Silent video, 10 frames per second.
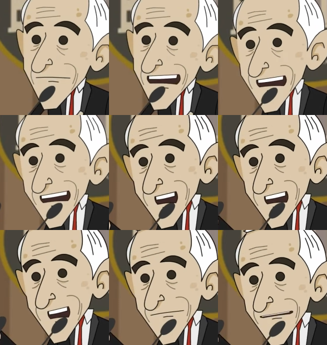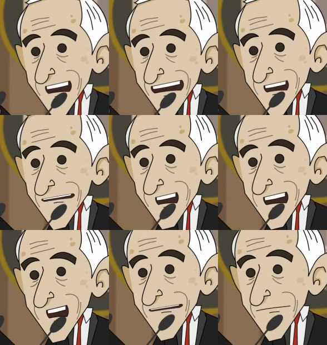彼らは常に過去
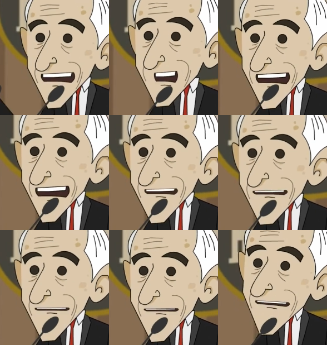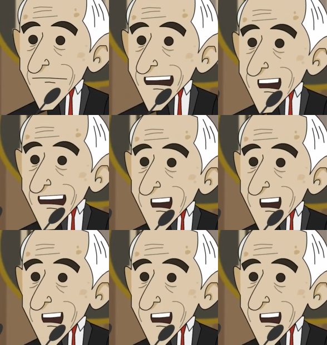の過ち、失敗